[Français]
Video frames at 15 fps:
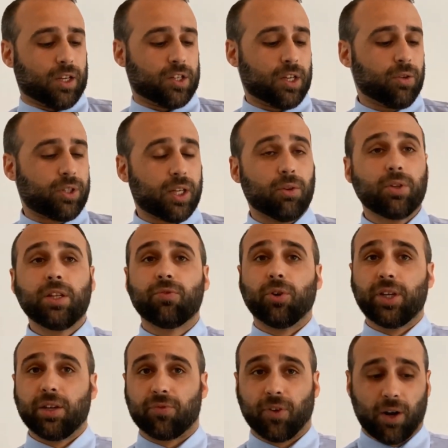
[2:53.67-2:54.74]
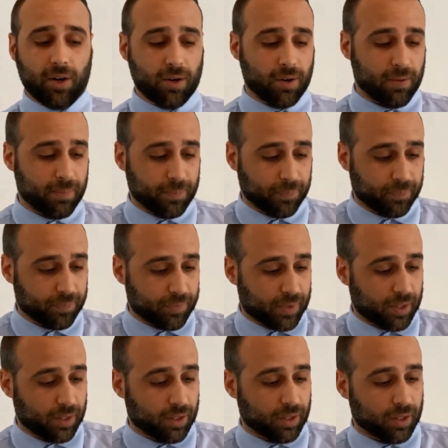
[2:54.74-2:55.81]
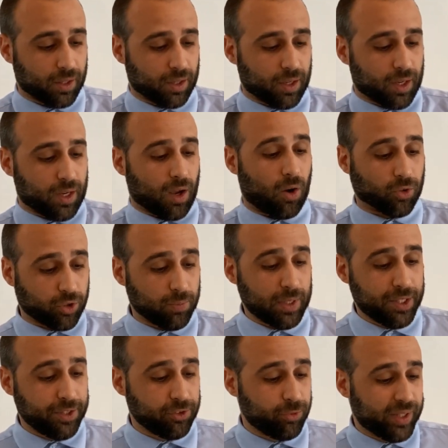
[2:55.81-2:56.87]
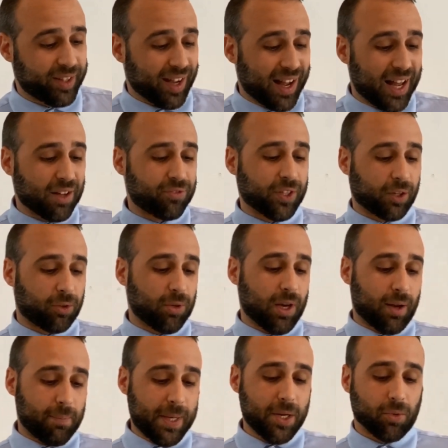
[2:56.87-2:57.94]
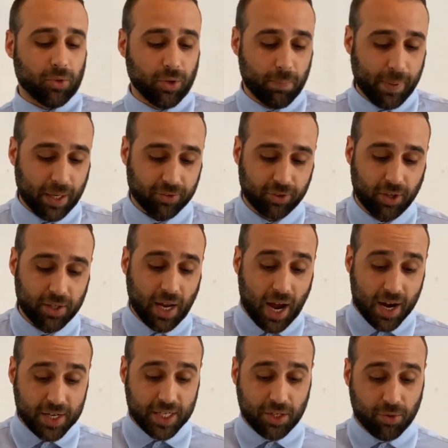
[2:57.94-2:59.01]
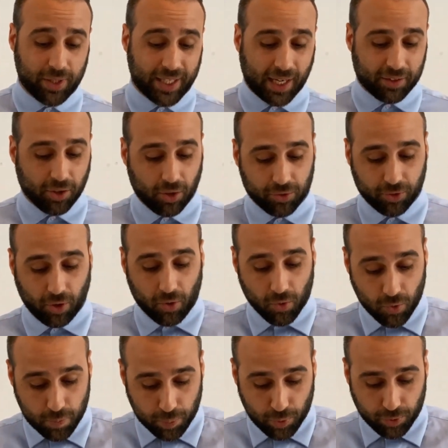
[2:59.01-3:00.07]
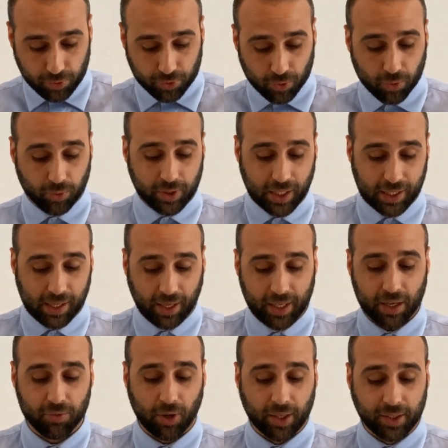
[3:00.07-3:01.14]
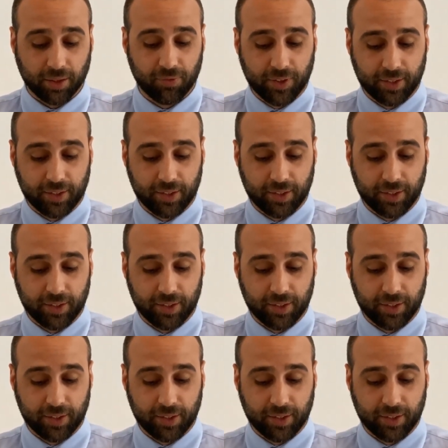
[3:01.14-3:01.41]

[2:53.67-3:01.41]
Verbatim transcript: J'ai noté au niveau des vols, en 2018, 1,1 million de personnes âgées de 14 ans ou plus ont déclaré avoir été